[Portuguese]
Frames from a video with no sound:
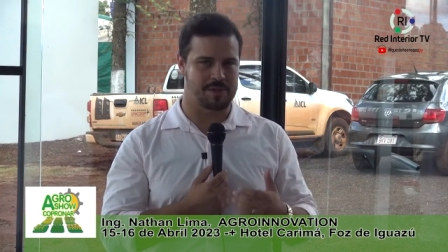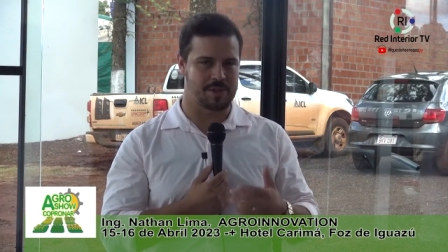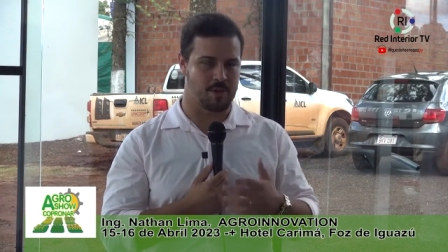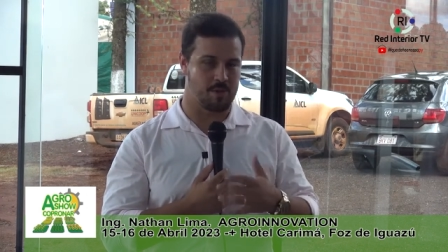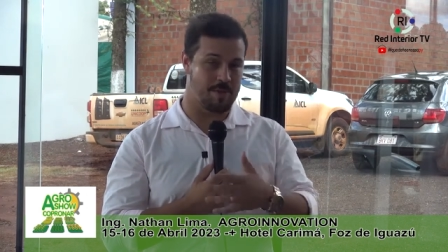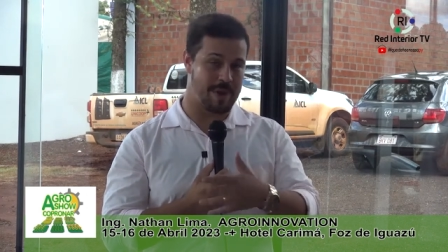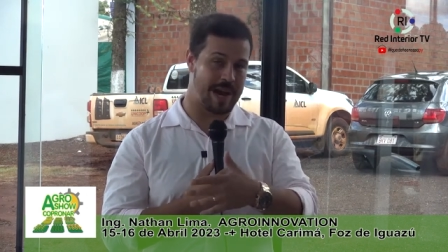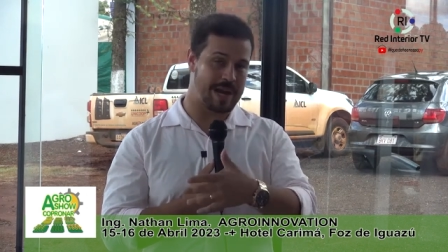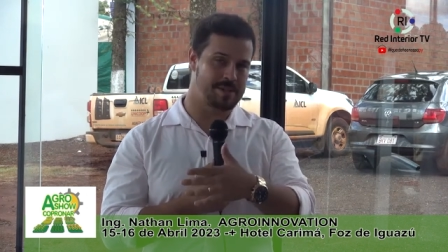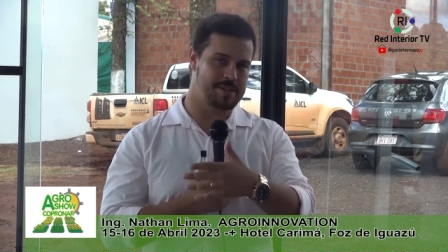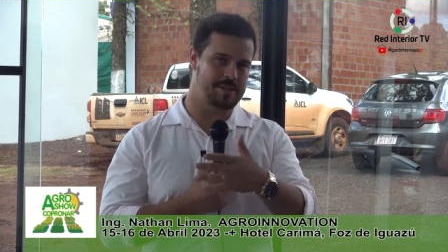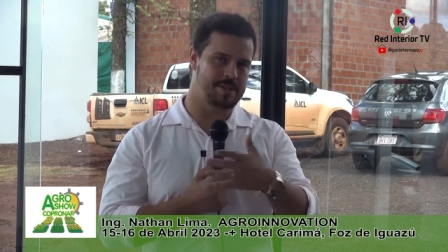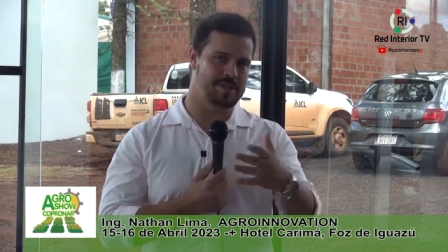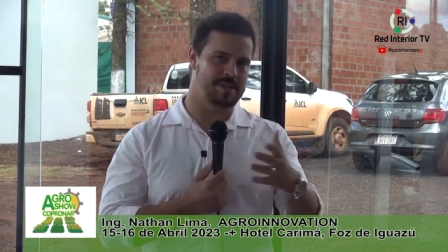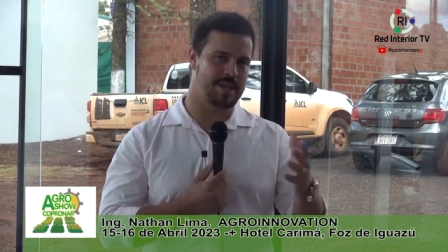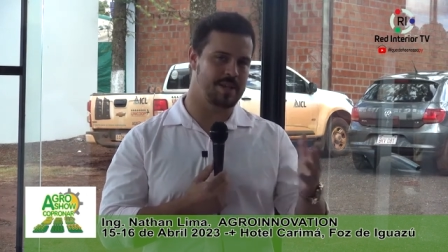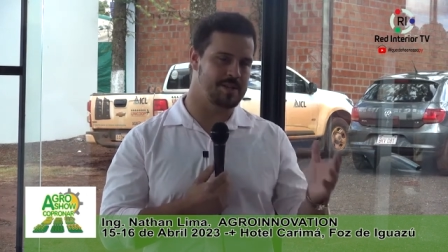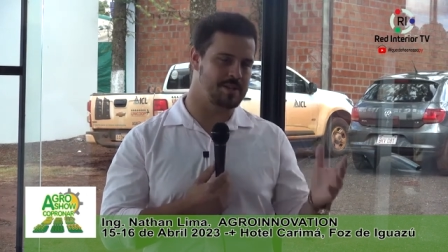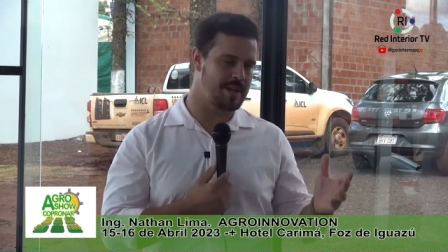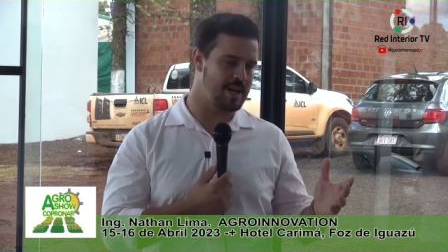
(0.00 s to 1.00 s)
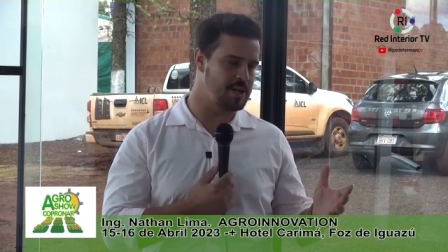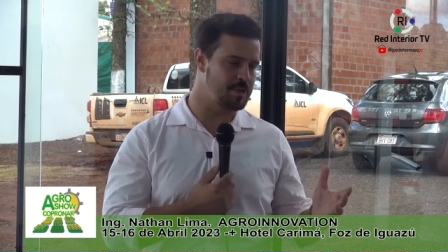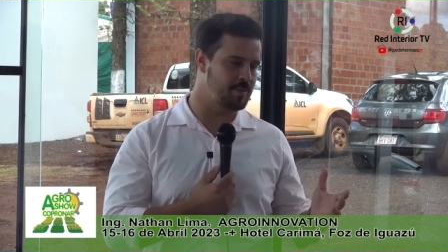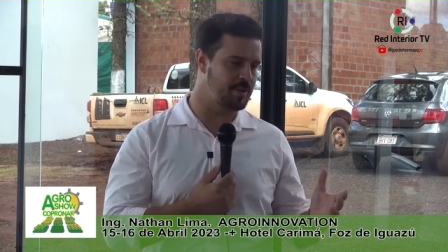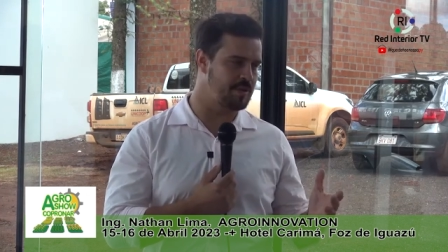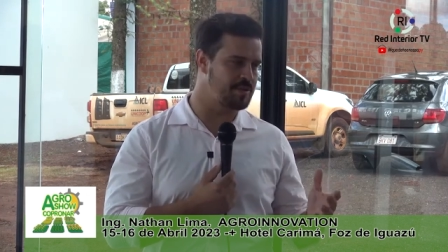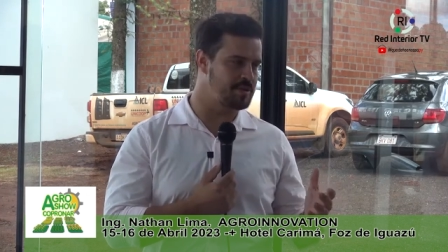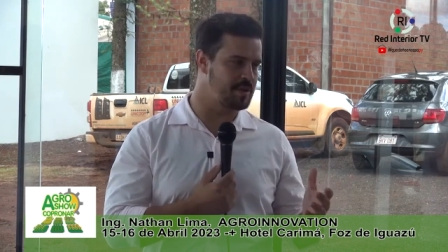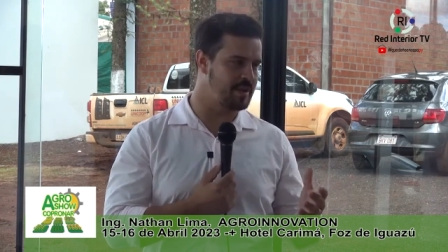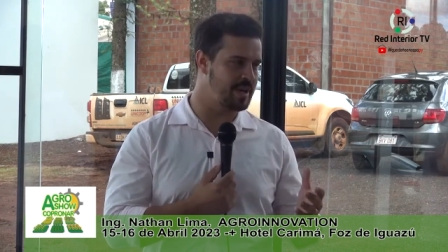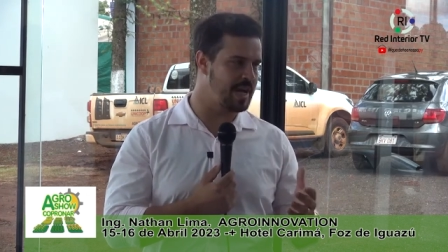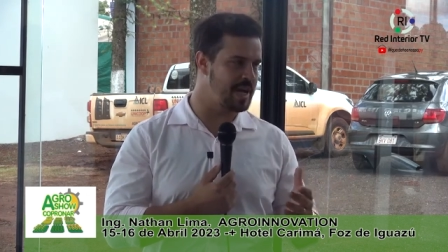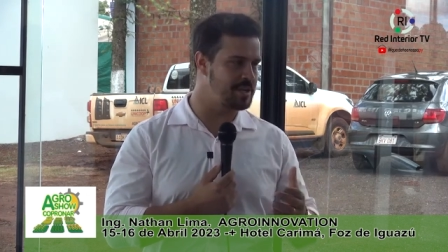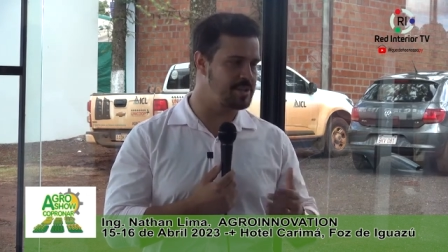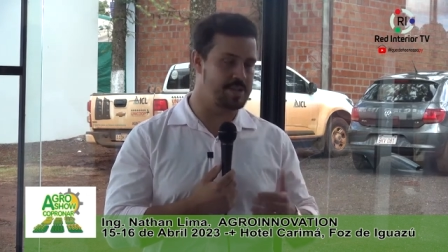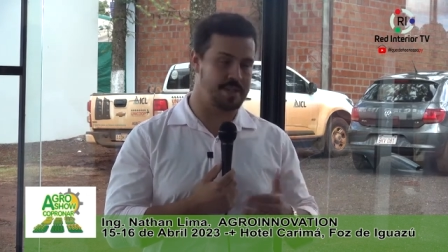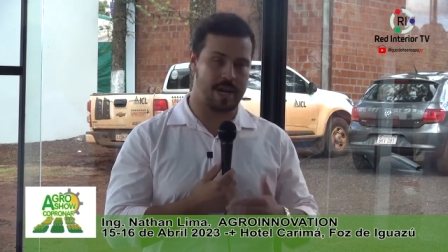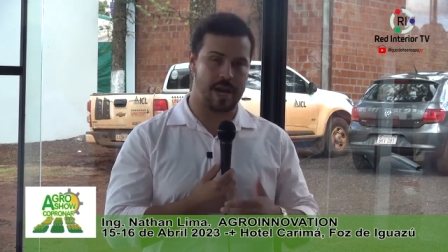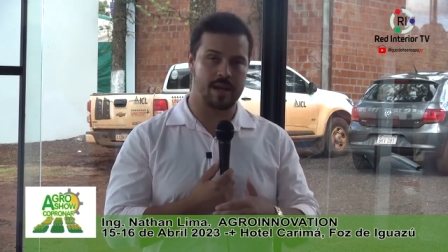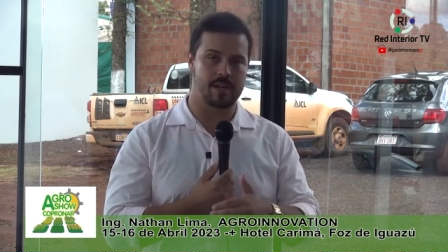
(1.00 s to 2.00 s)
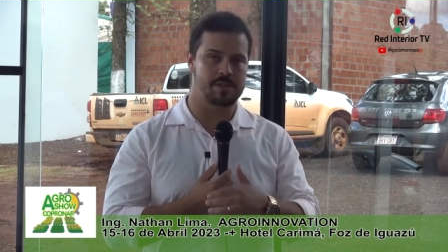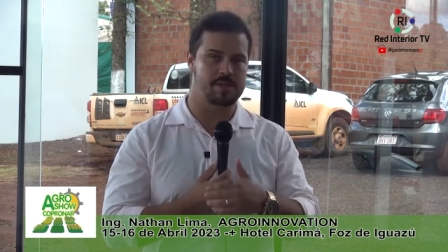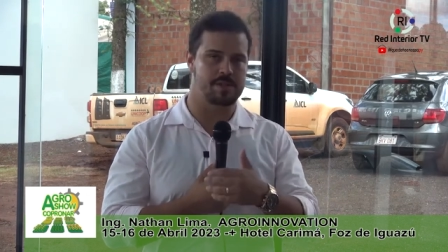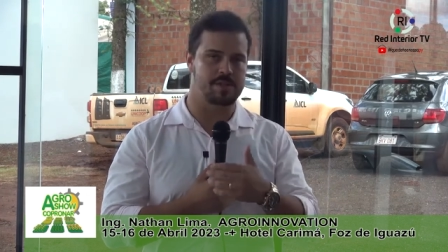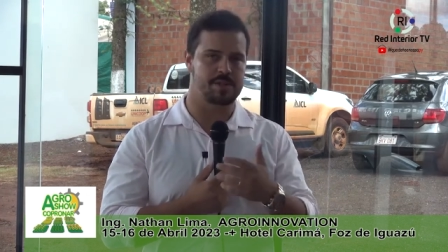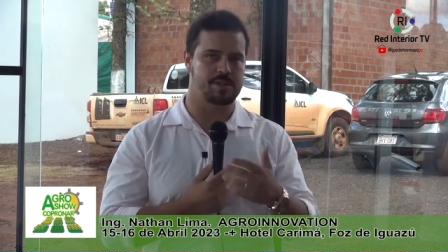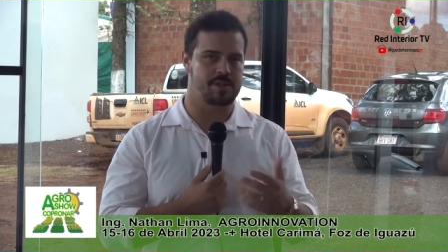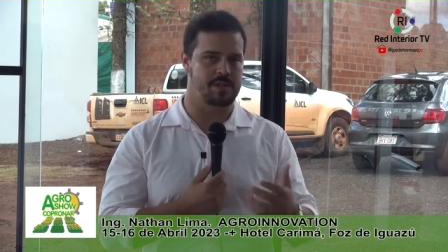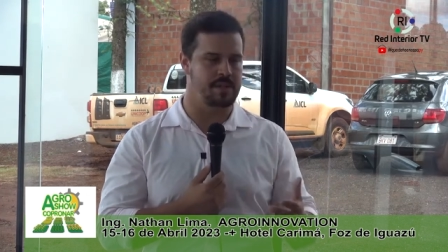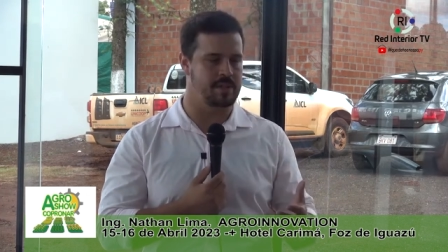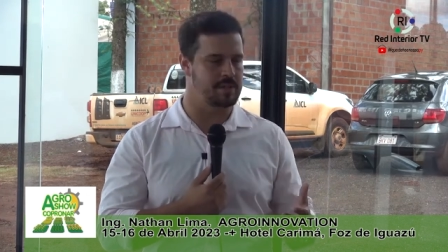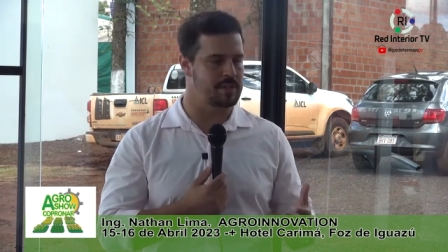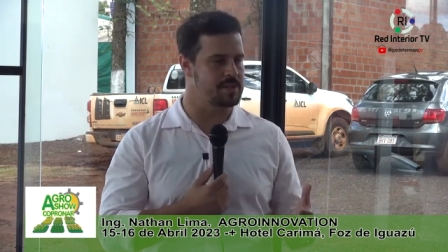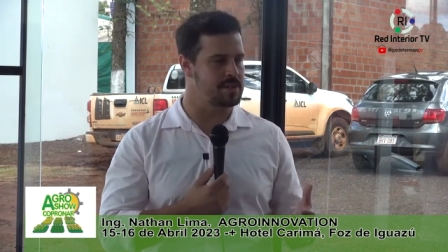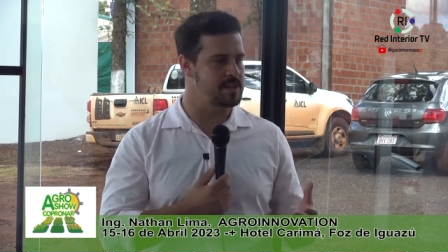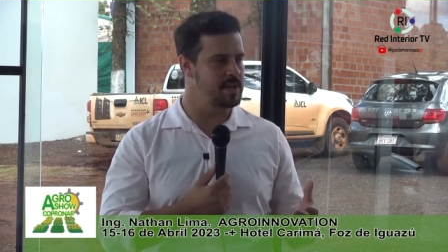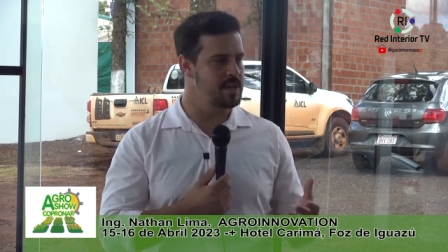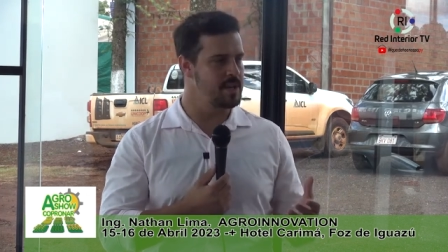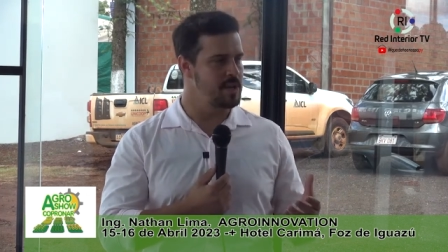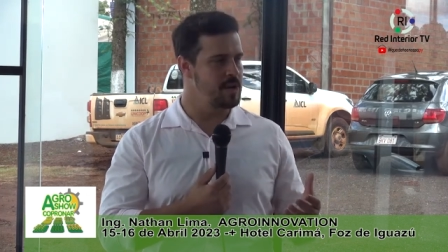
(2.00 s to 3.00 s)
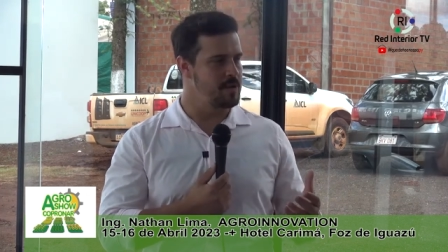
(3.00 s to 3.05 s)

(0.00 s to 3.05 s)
são mais de 17 profissionais de áreas distintas,